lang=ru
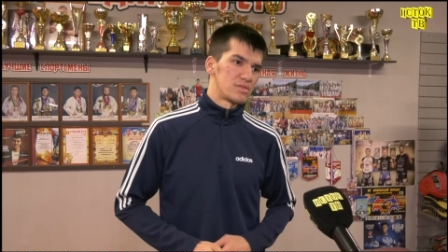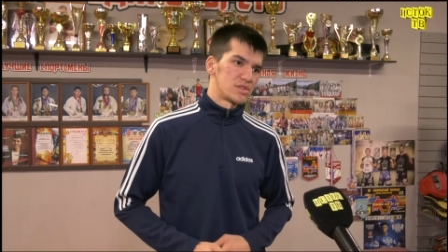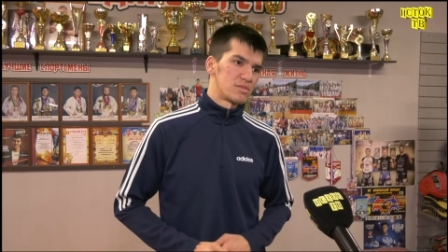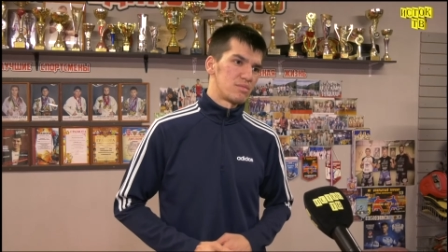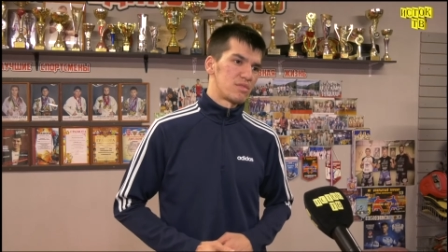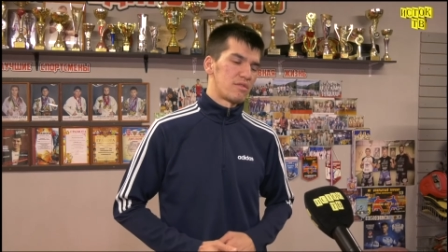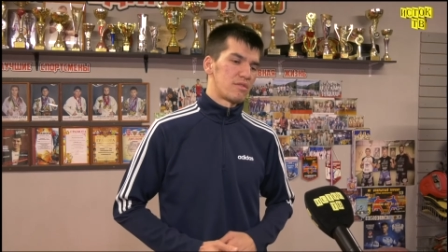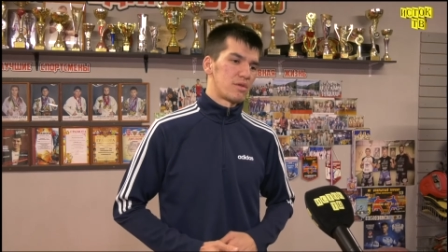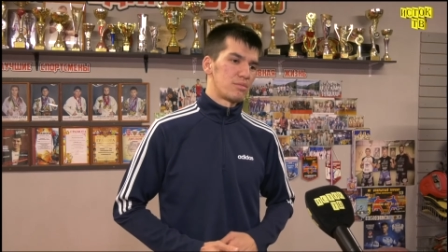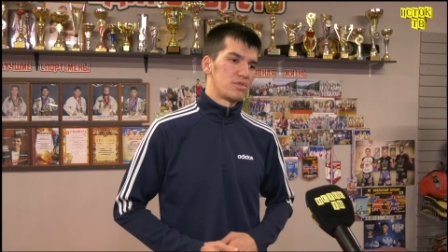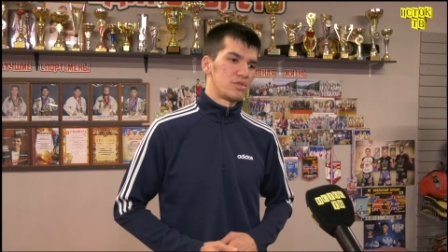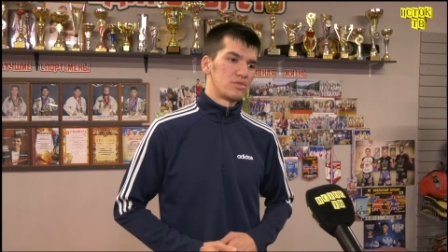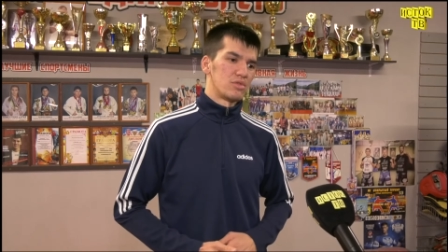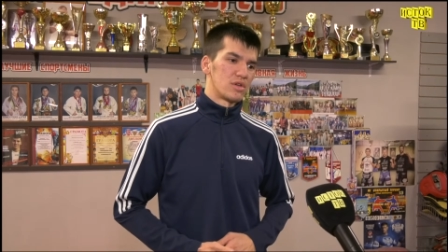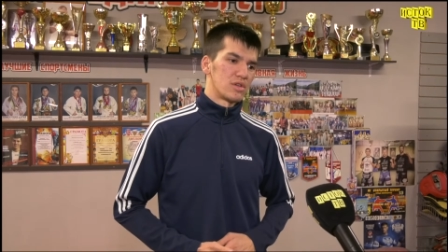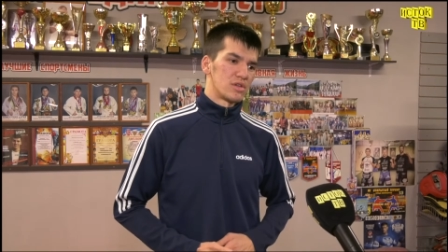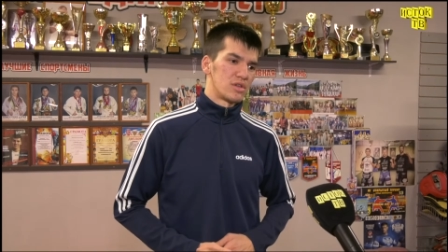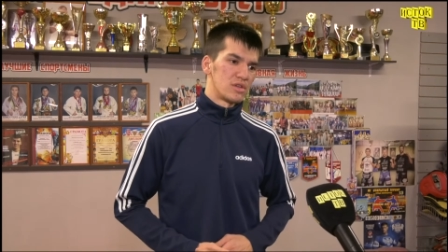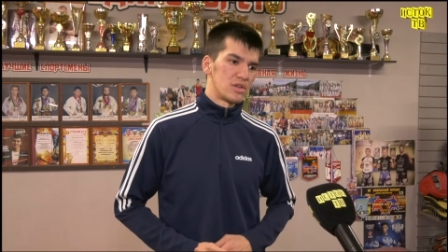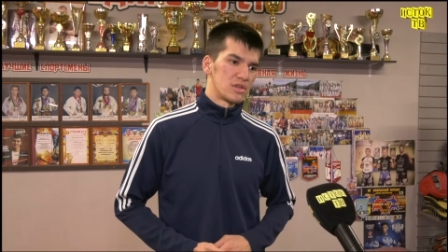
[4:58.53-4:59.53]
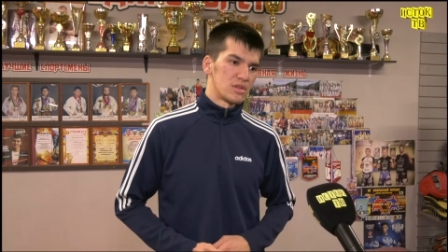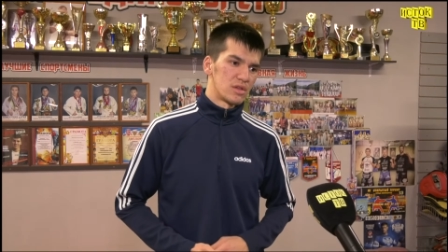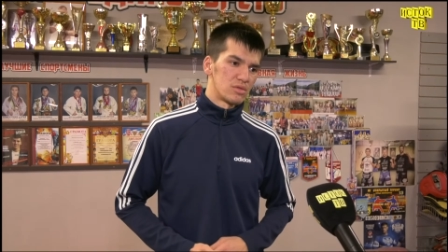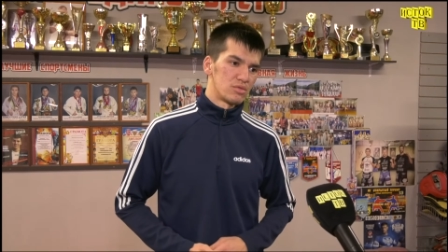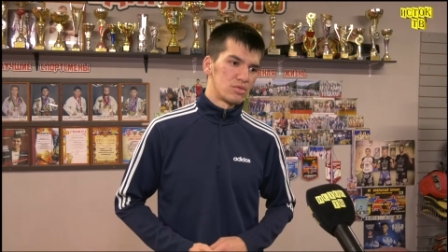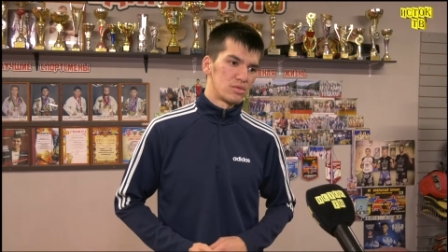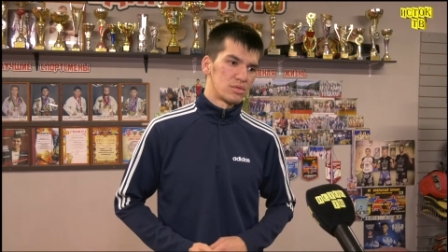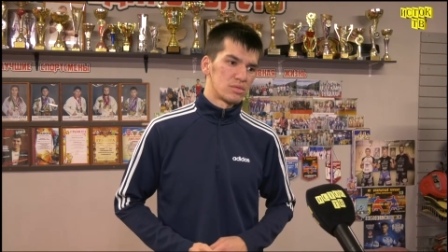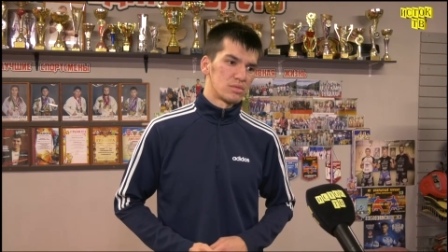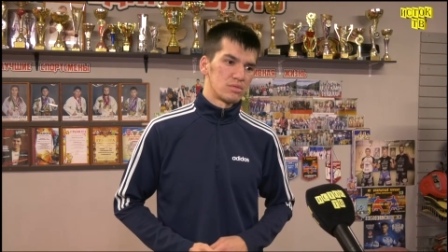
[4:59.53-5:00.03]
себя в обиду они не
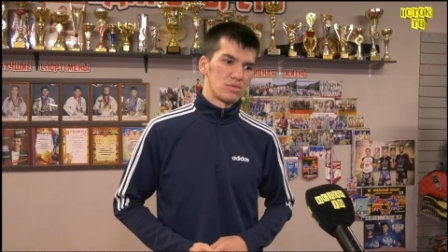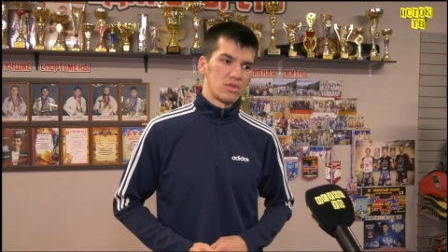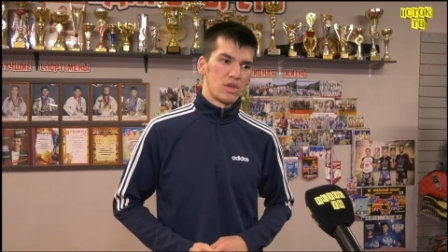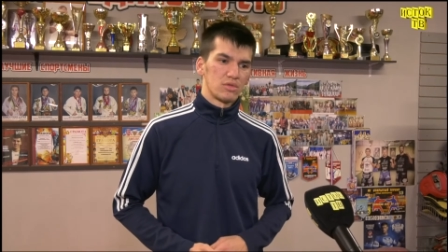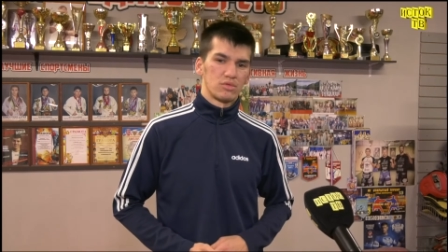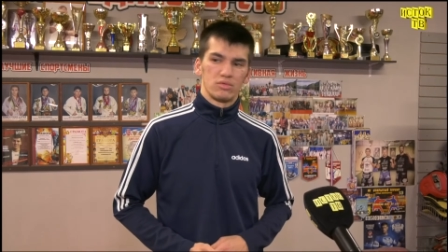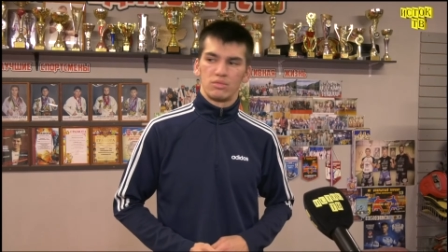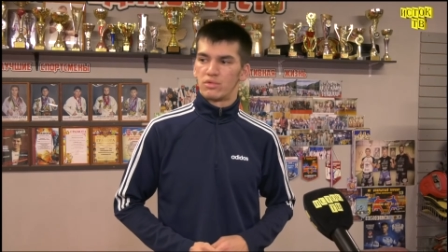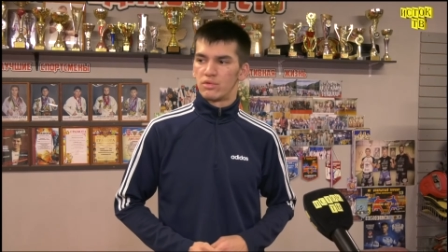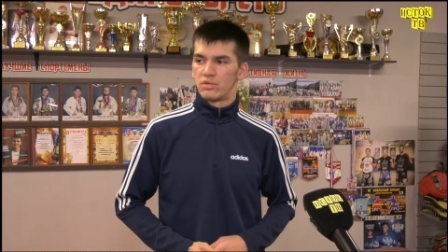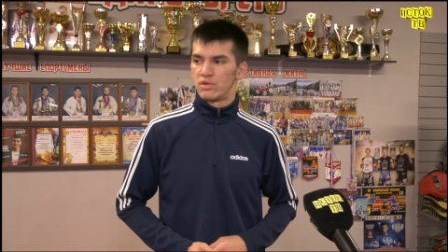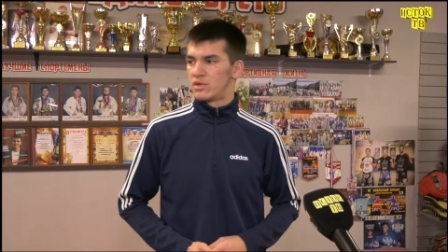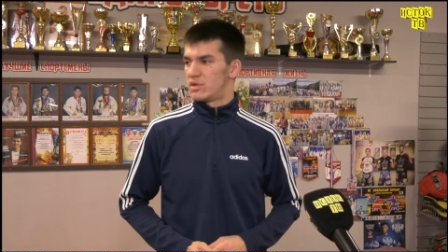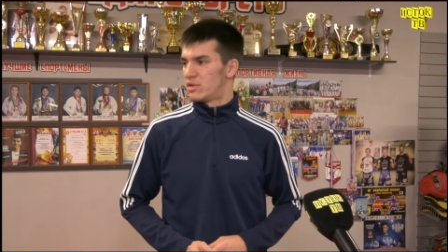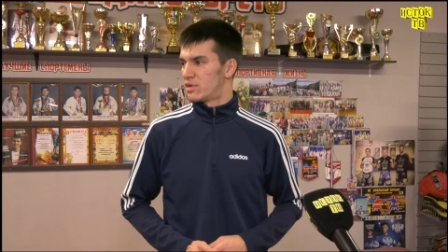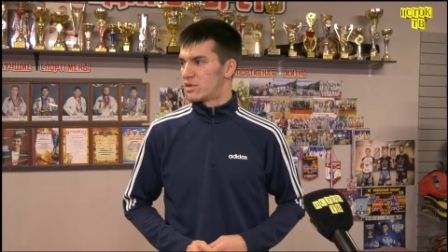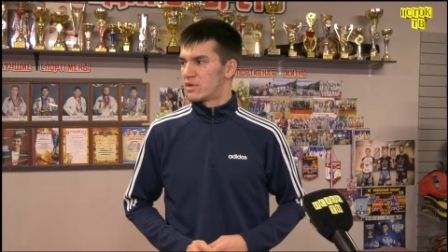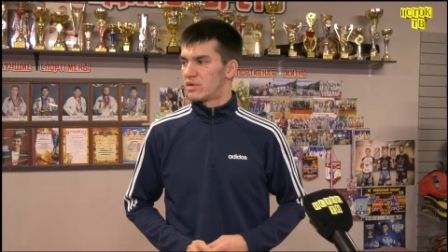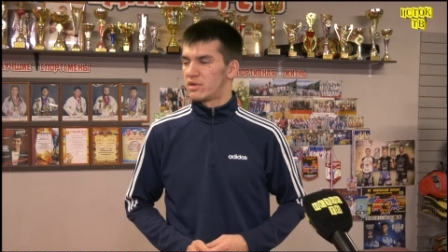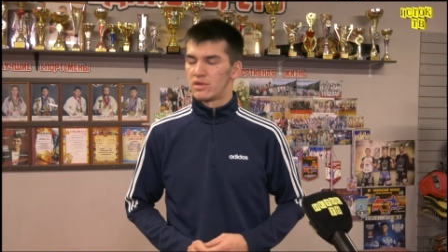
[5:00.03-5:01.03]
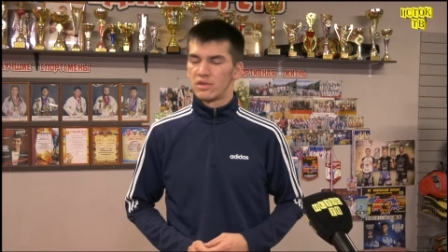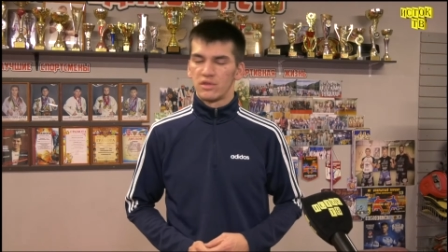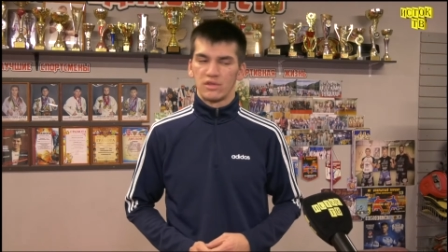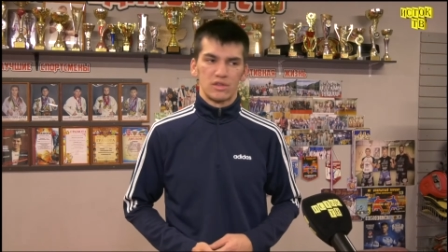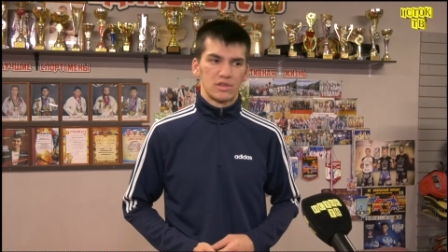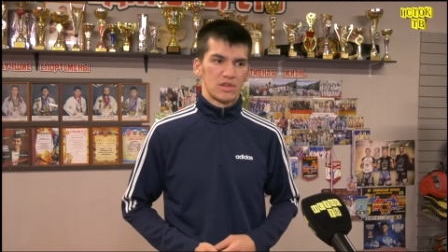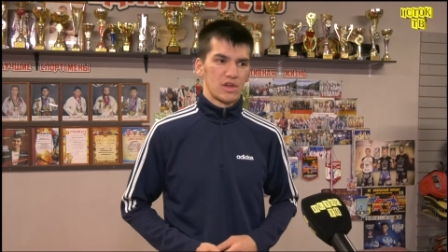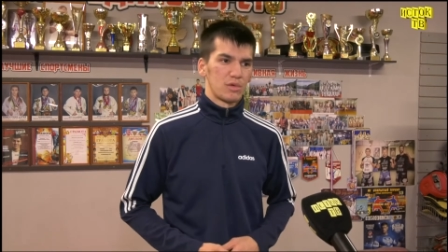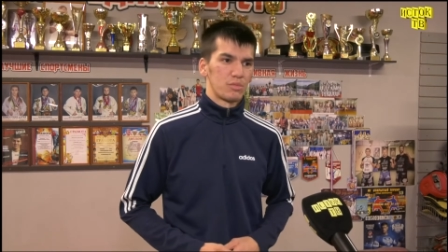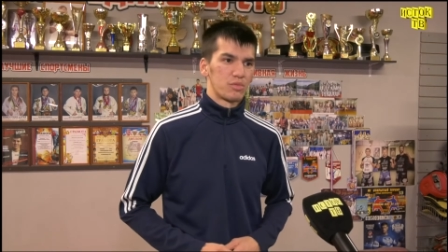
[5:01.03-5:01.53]
дадут, но я думаю, их и
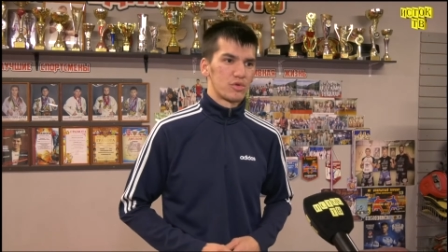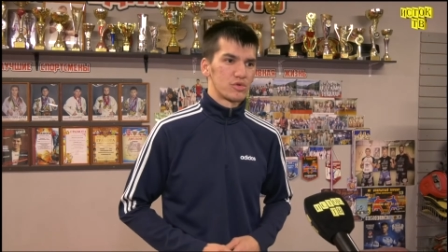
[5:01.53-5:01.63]
не так